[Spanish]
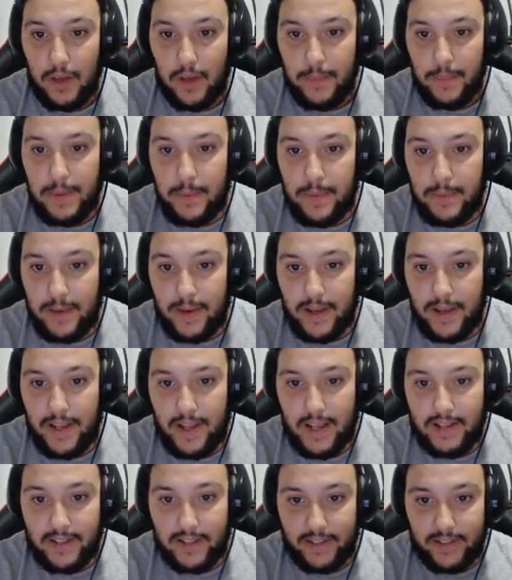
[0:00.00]
Mira, mira, mira,
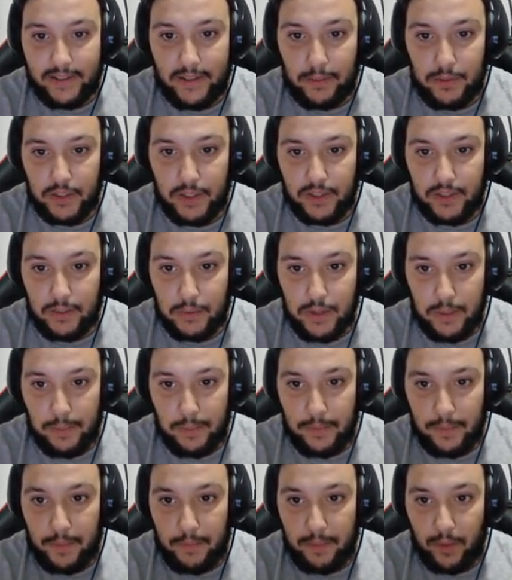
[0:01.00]
ahí, tenemos, ahí tenemos ya el
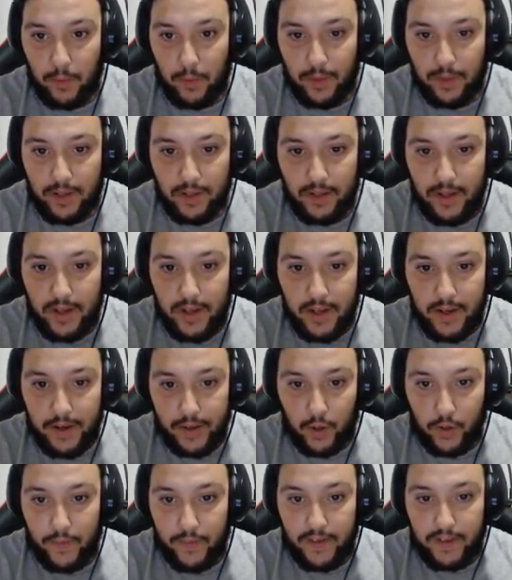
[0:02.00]
primer malo, ¿vale?
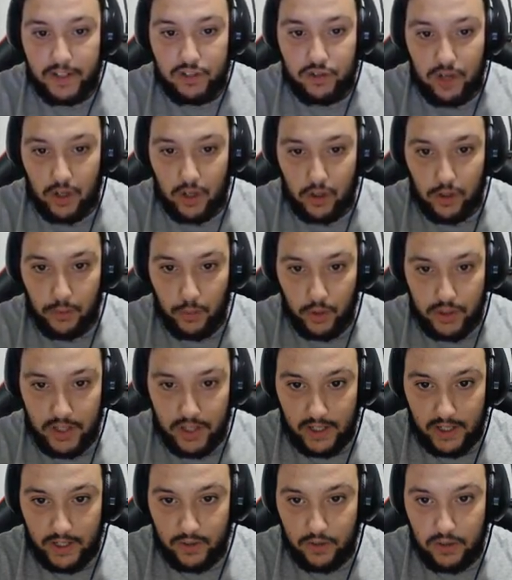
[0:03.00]
Recordar que estos eran como los
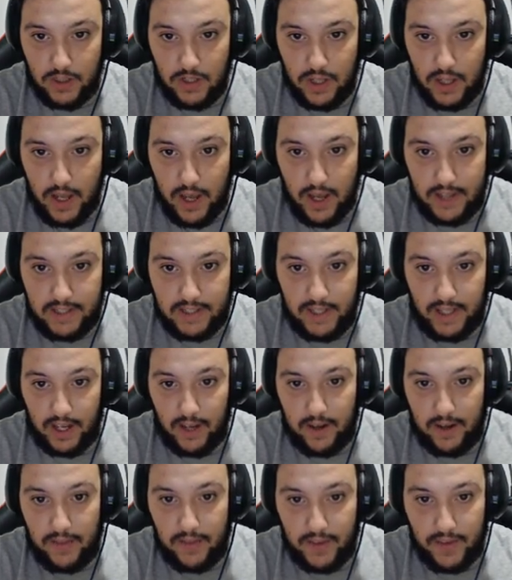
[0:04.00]
arqueros, así que hay
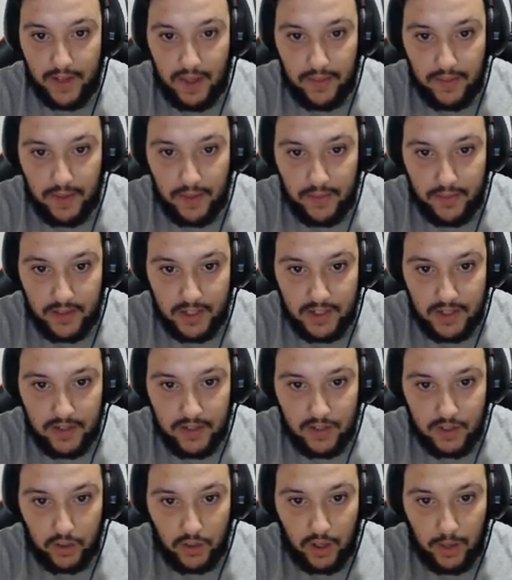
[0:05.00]
que, hacer, hay que acercarse
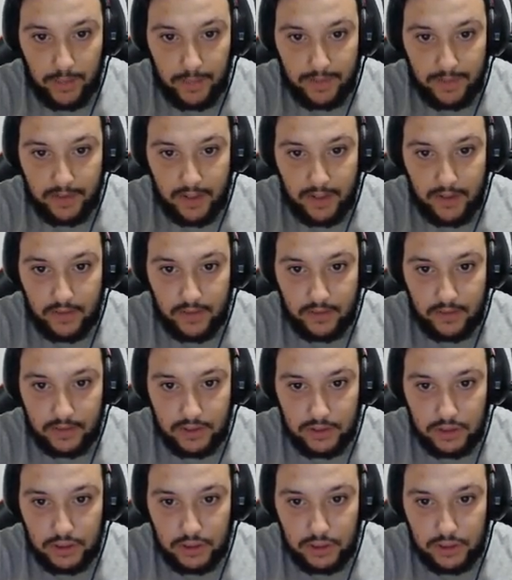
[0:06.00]
psicológicamente.
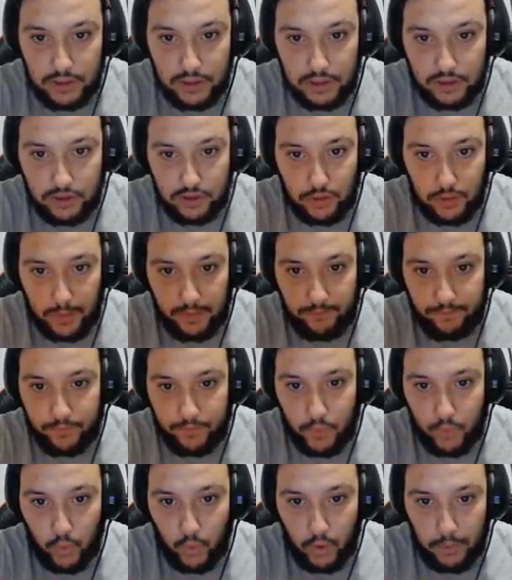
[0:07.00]
Y toma,
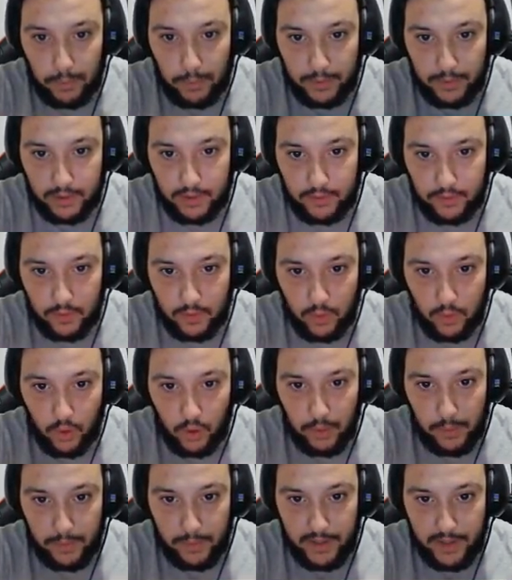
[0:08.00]
un golpe por aquí, un
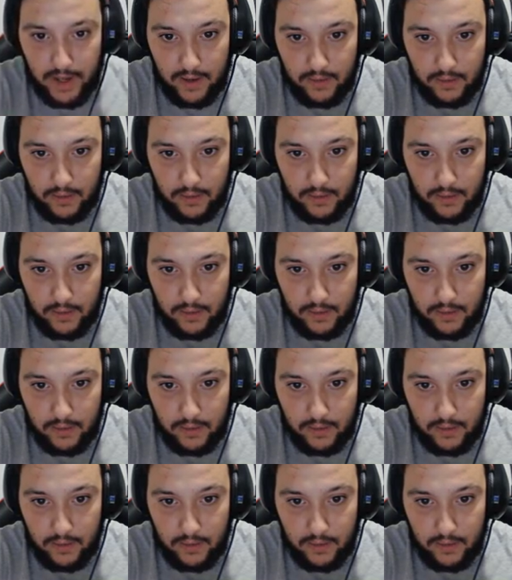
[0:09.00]
golpe por allá.